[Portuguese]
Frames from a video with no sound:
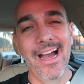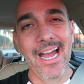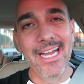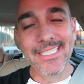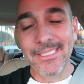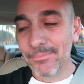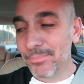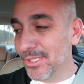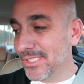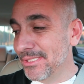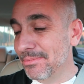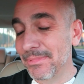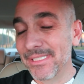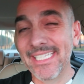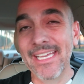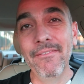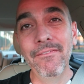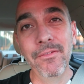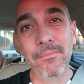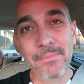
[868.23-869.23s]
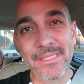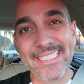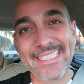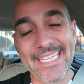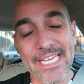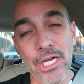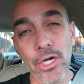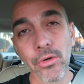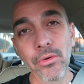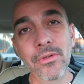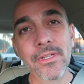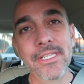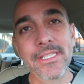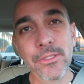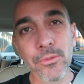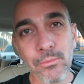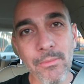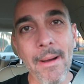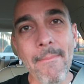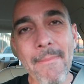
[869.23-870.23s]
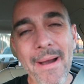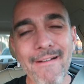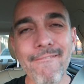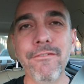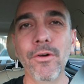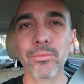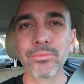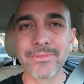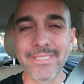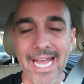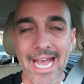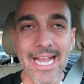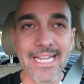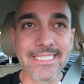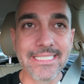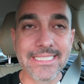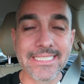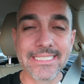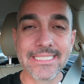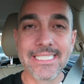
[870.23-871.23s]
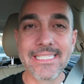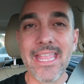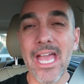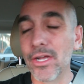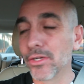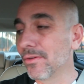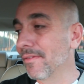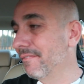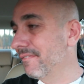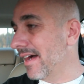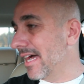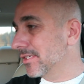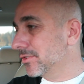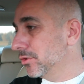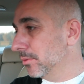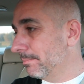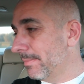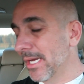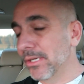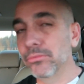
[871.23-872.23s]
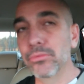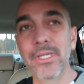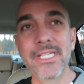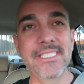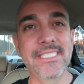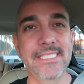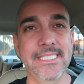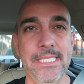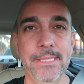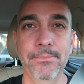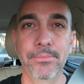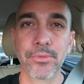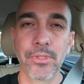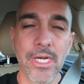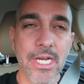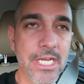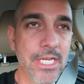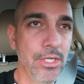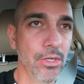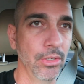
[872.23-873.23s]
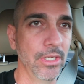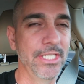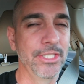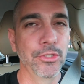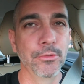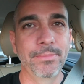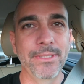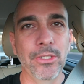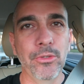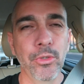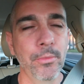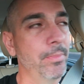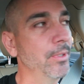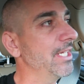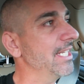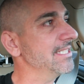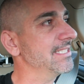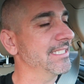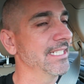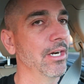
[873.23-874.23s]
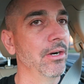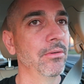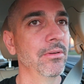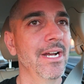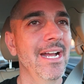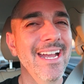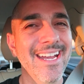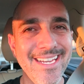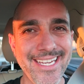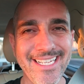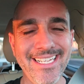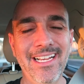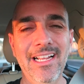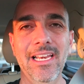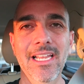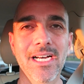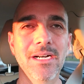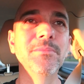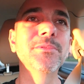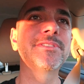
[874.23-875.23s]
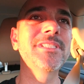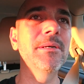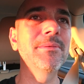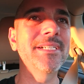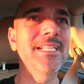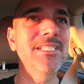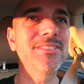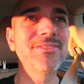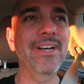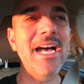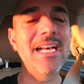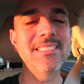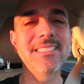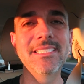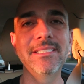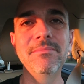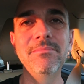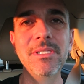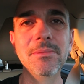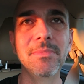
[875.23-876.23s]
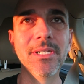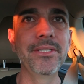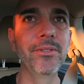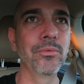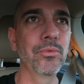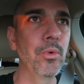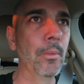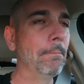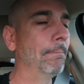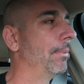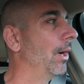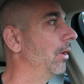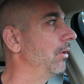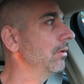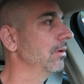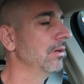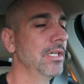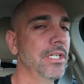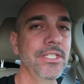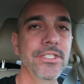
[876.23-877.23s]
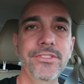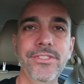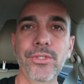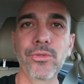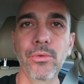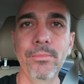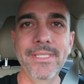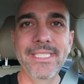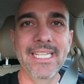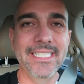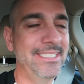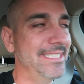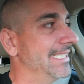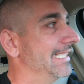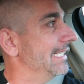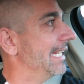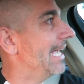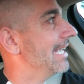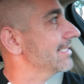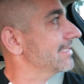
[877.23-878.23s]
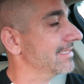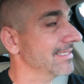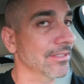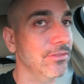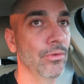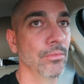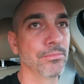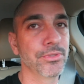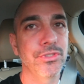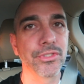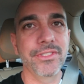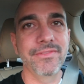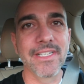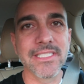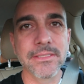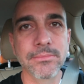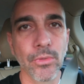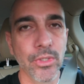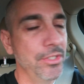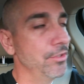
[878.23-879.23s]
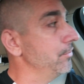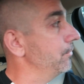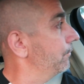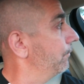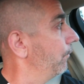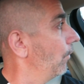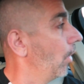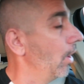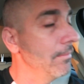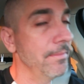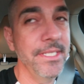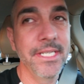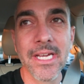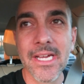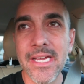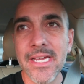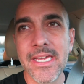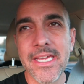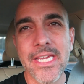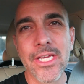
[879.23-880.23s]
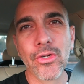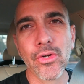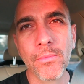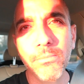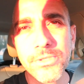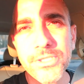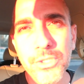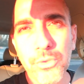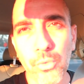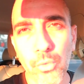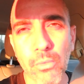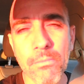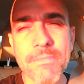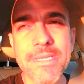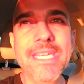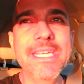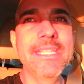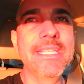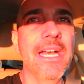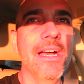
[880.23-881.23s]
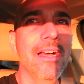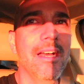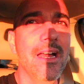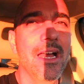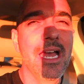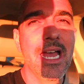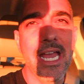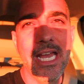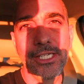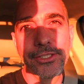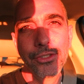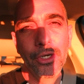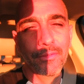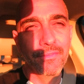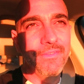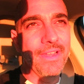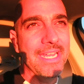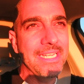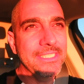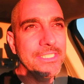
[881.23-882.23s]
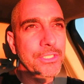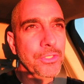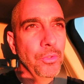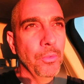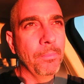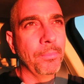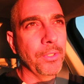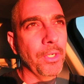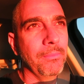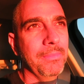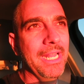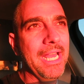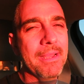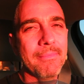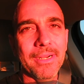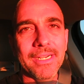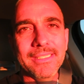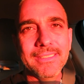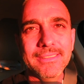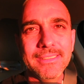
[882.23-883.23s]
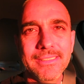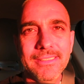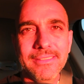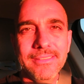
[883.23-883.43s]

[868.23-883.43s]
Aí depois me, devo, me deu numa má vontade. Daí o que eu faço? Eu pego o recibo, eu ligo pra corporação, reclamo. Sabe o que eles fazem? Me mandam um cupom de comida de graça, como se eu estivesse morrendo de fome e como se comida resolvesse o problema.